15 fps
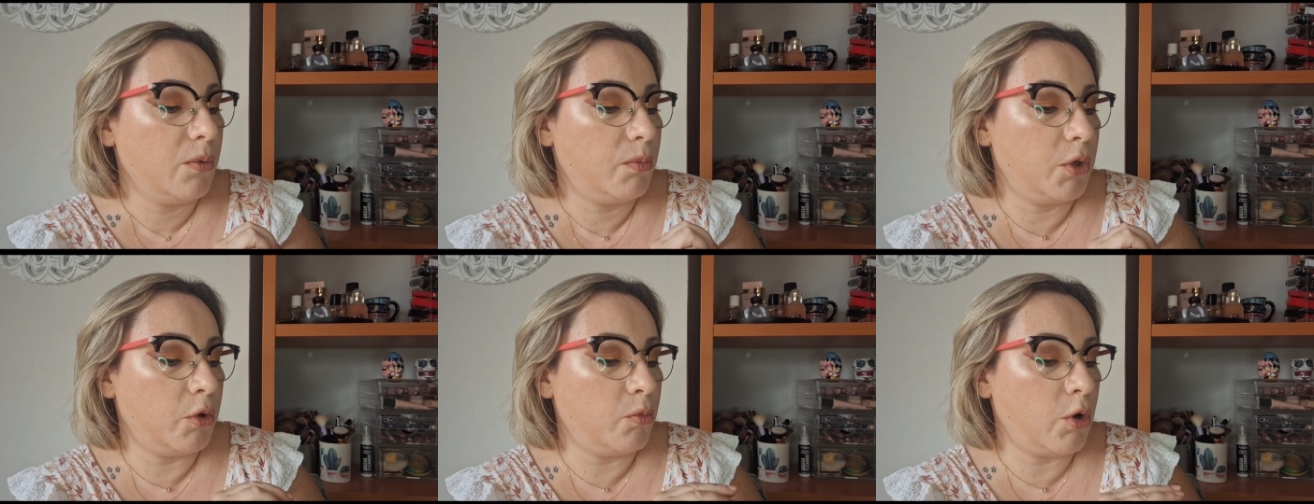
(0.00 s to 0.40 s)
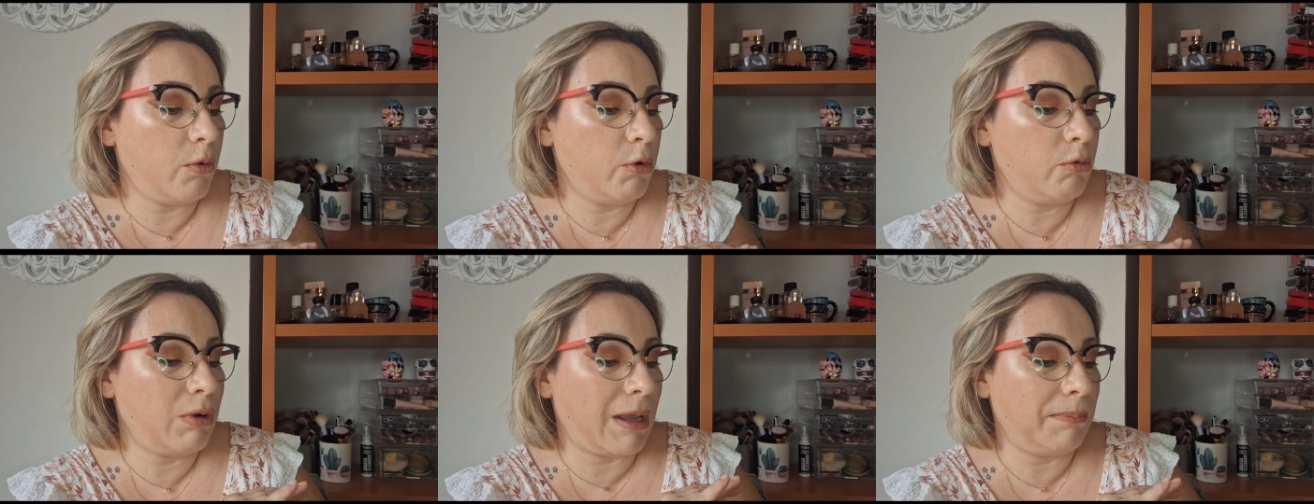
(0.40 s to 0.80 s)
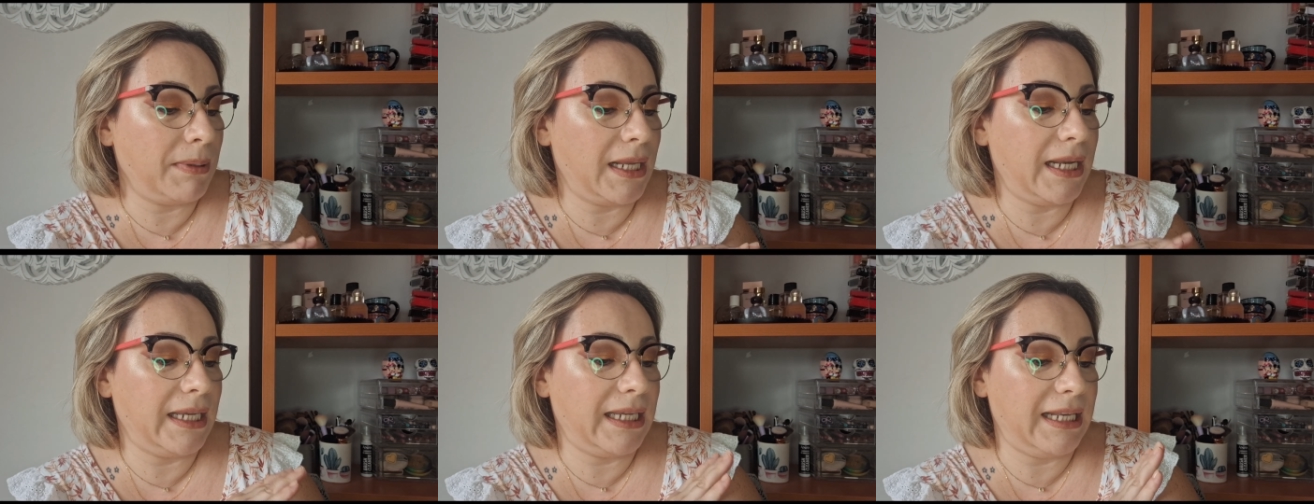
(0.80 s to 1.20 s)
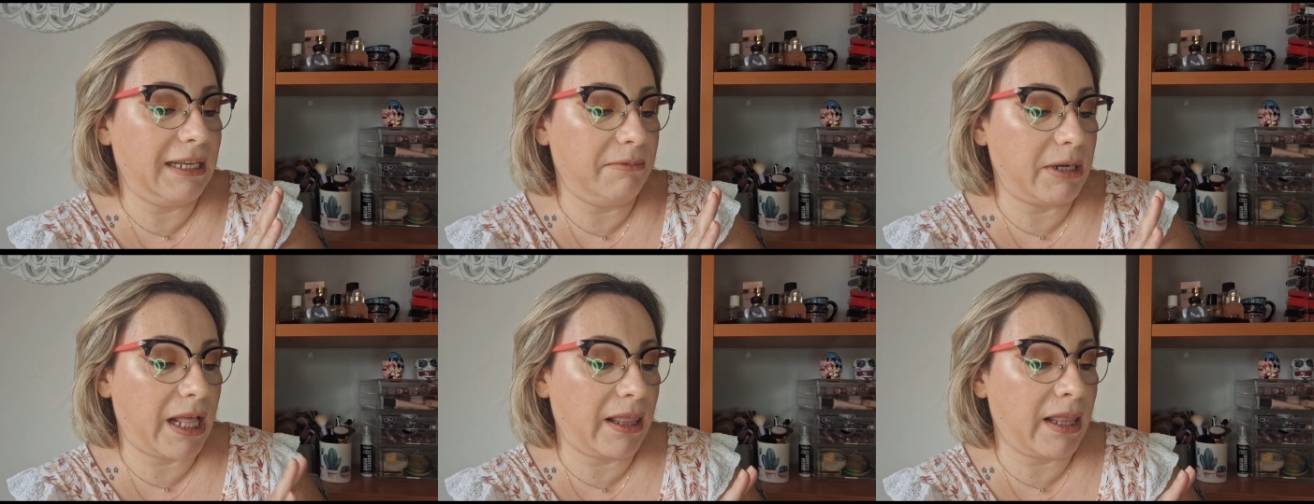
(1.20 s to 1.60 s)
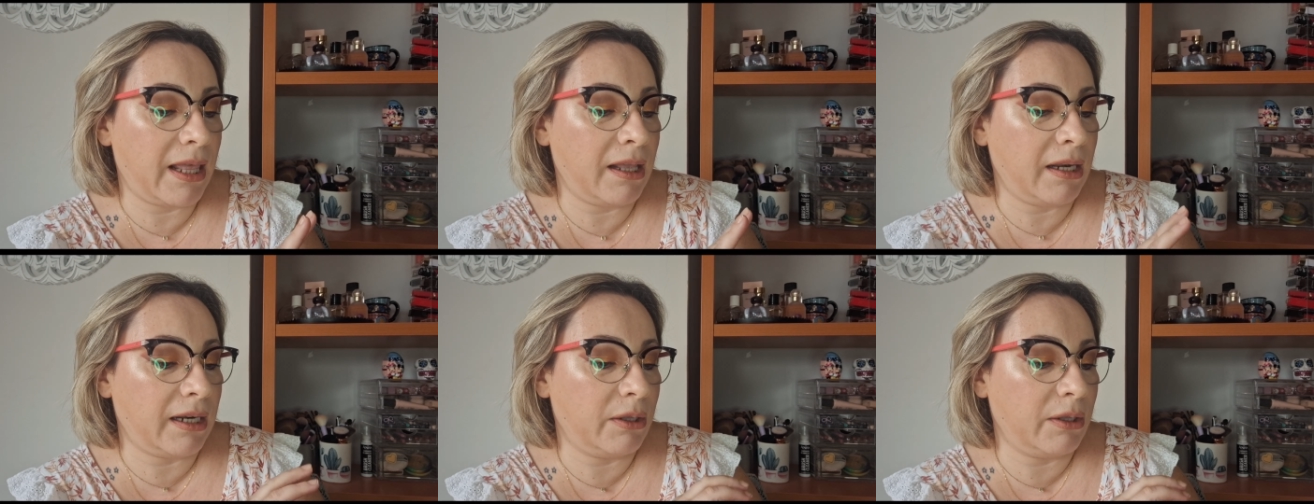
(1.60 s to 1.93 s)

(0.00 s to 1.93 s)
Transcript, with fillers: Promueve una piel equilibrada,